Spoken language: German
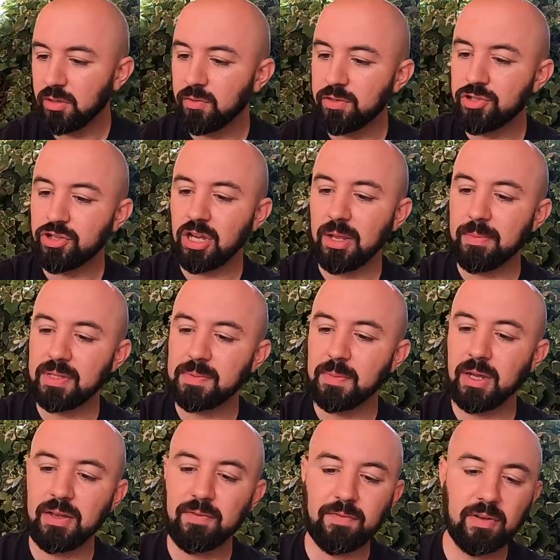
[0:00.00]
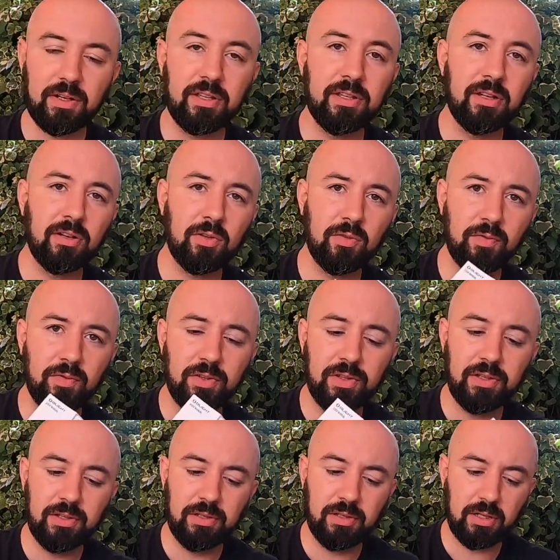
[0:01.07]
und ich schreibe jetzt mal einfach hier auf
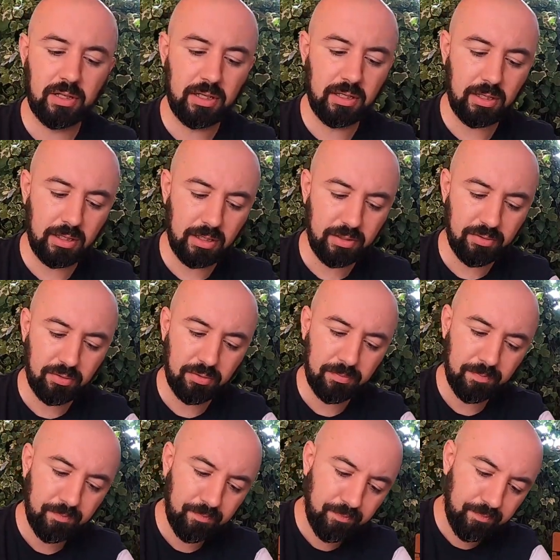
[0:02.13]
die Anleitung.